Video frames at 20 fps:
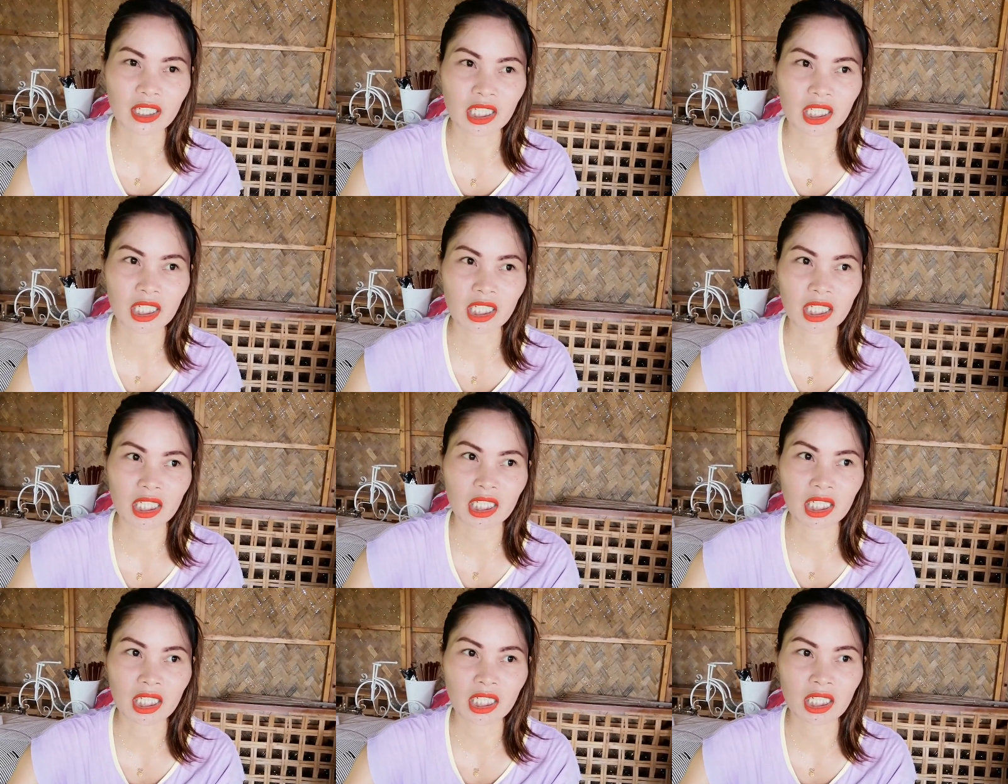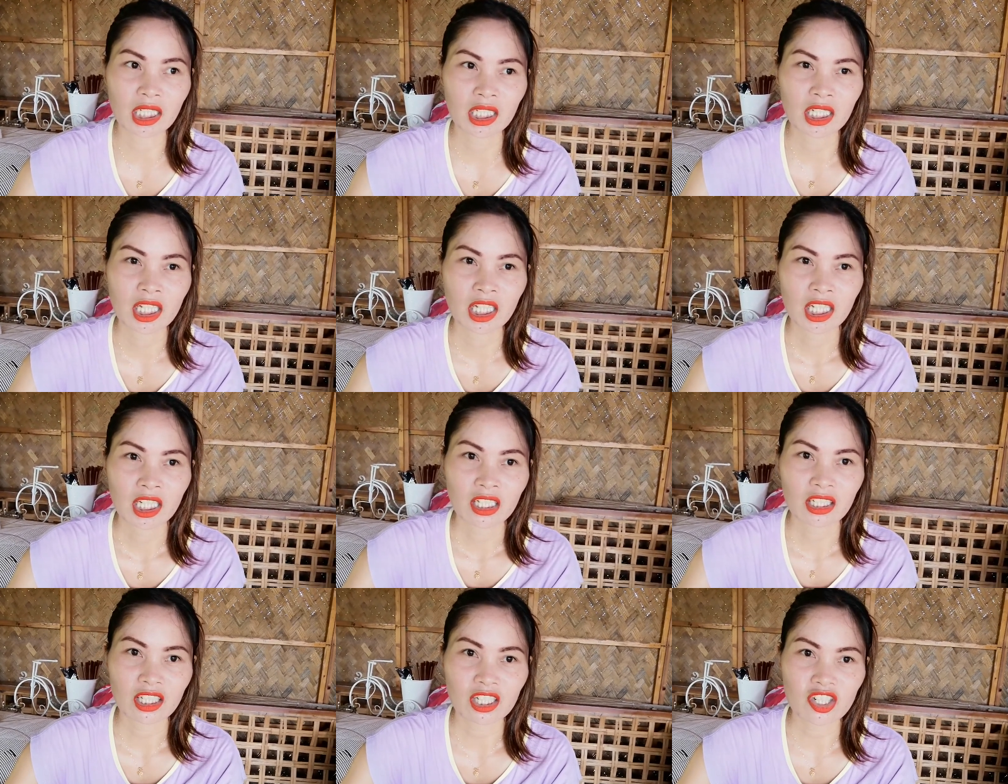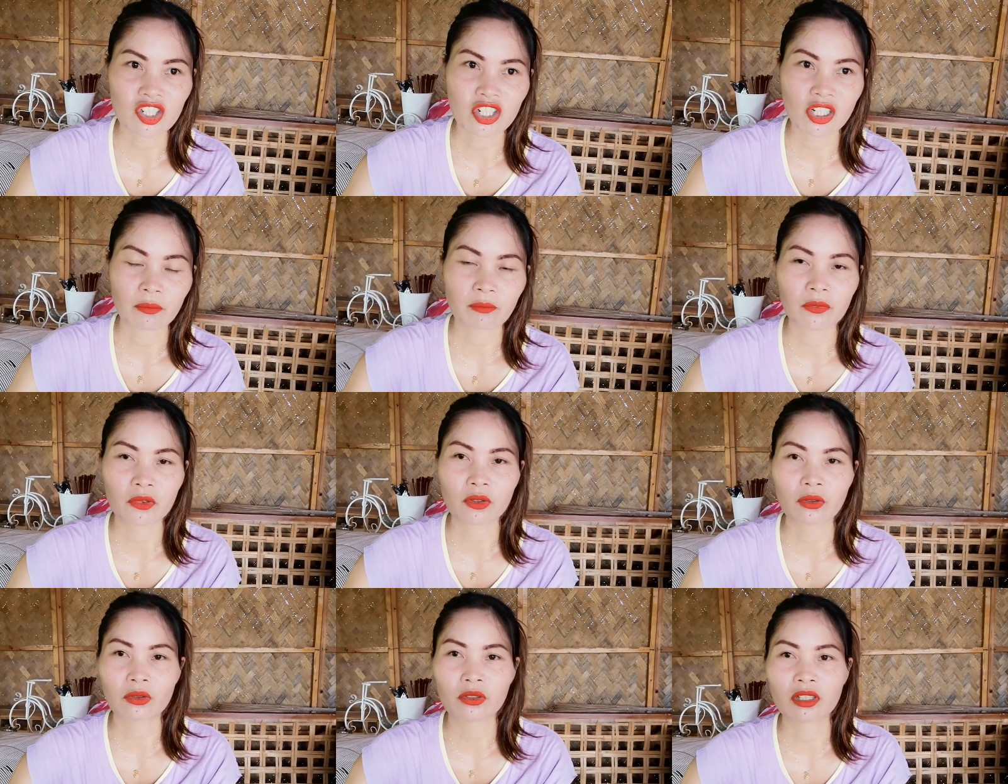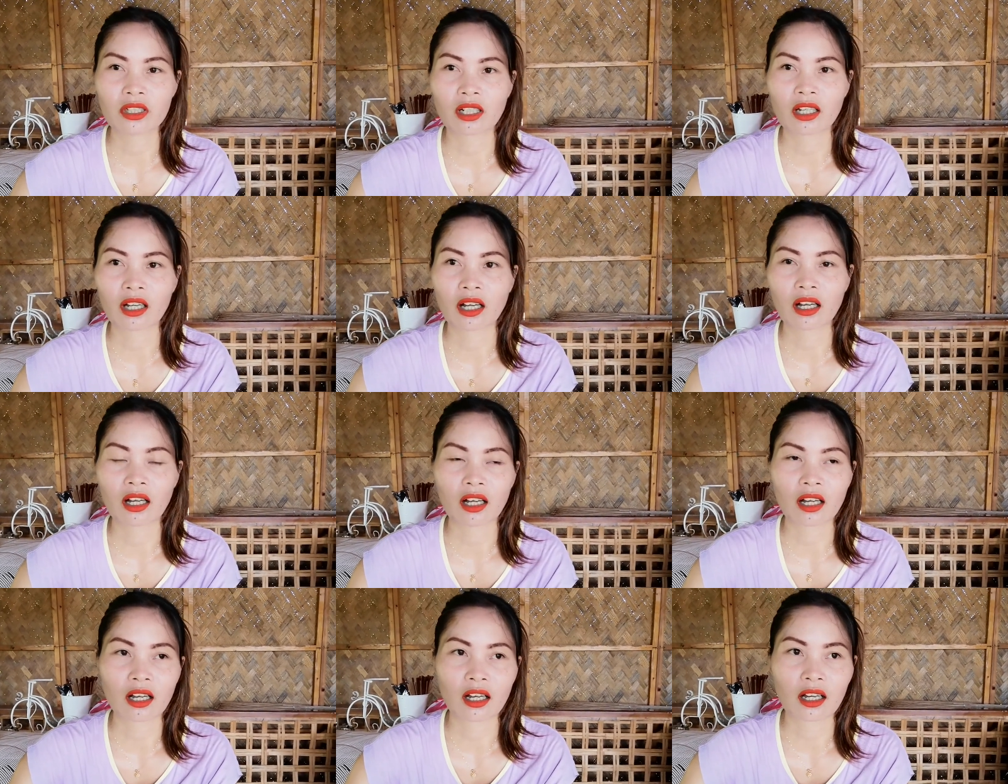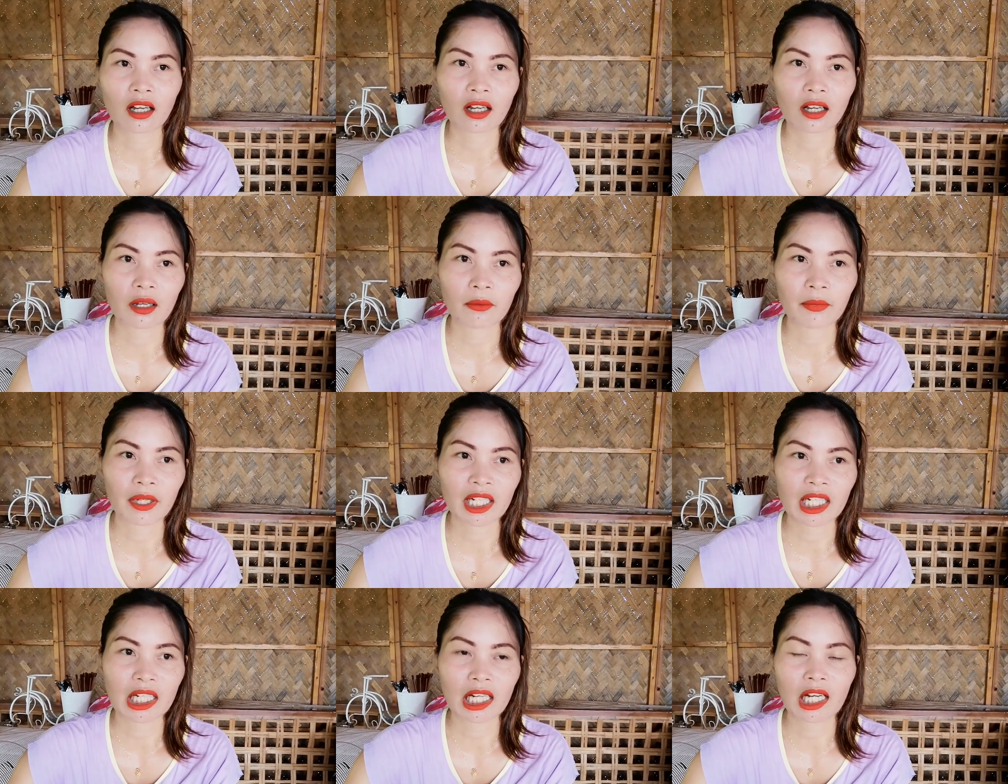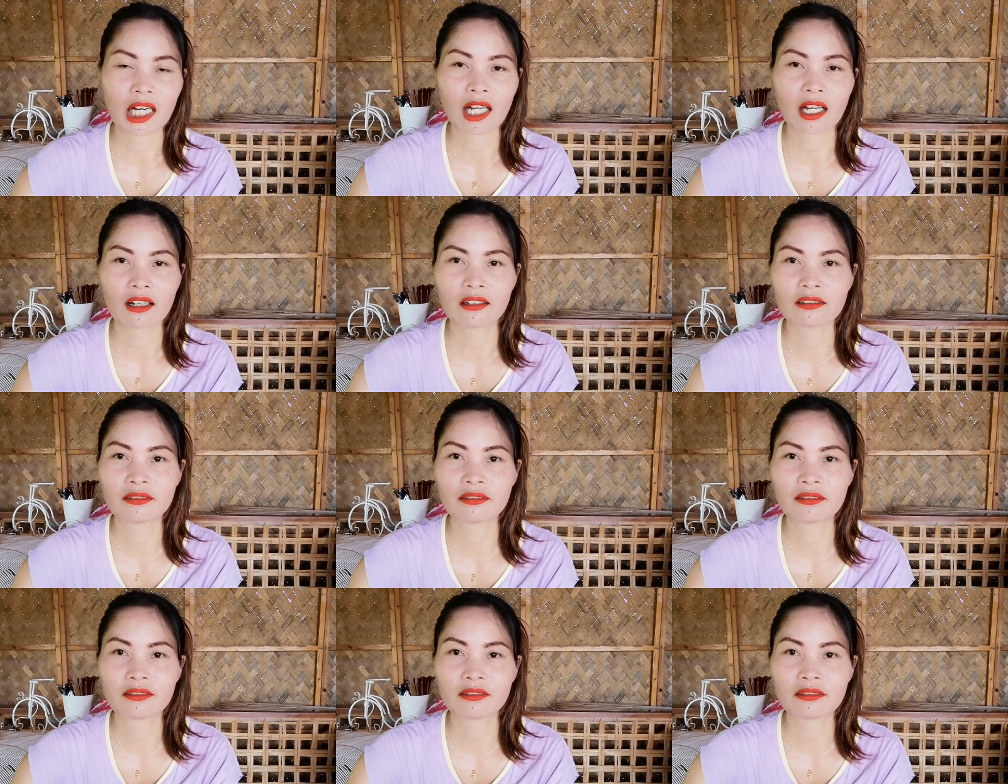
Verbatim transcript: i-ship to sa Manila.